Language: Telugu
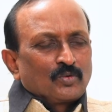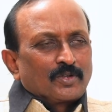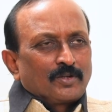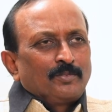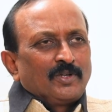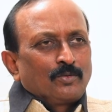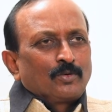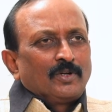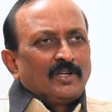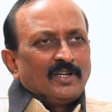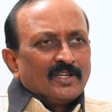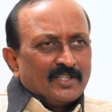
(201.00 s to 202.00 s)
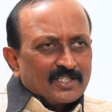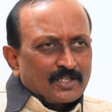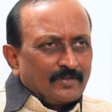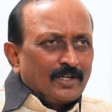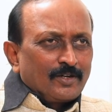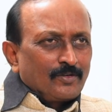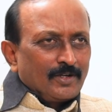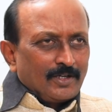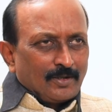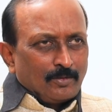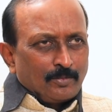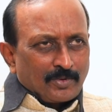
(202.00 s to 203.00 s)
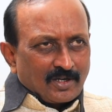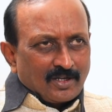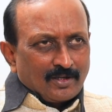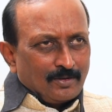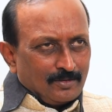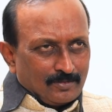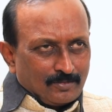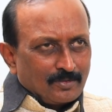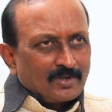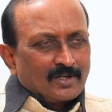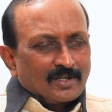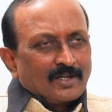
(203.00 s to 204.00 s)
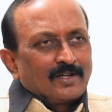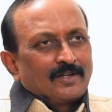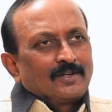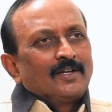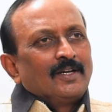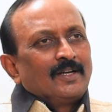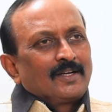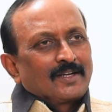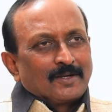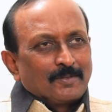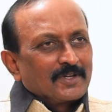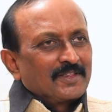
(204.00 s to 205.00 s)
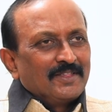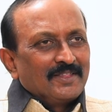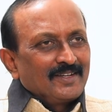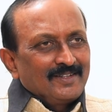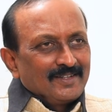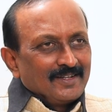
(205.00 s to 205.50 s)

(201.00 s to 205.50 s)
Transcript: ఓకే మీకు కొన్ని నిర్దిష్టమైనటువంటి అభిప్రాయాలు ఉన్నట్టుగా కనబడుతుంది